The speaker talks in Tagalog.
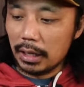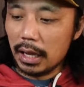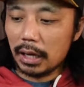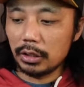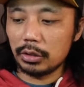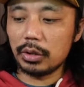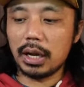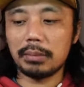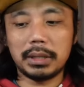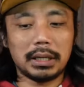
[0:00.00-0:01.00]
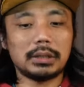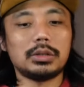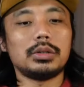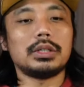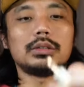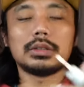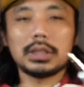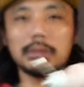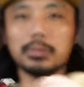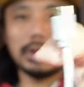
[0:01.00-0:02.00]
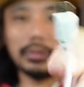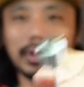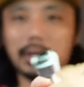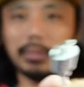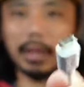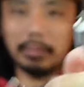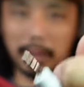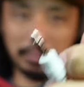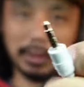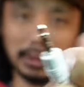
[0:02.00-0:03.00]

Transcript: kailangan nyo ng kable na to, itong 3.5mm